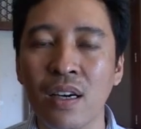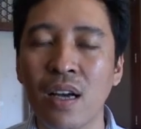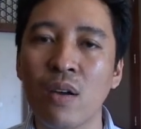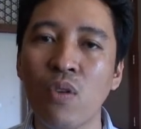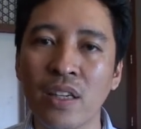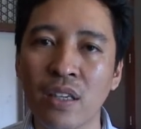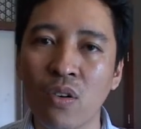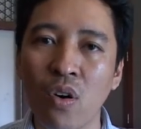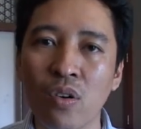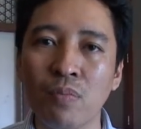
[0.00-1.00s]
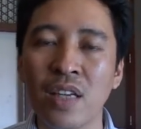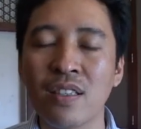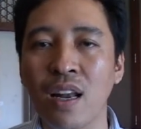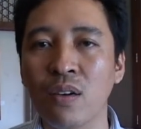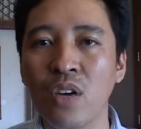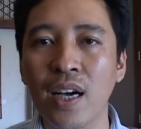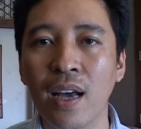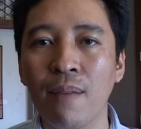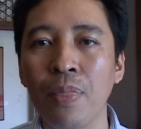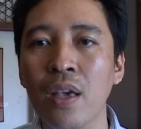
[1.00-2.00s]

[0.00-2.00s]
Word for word: karena uangnya dikorup dan disalahgunakan.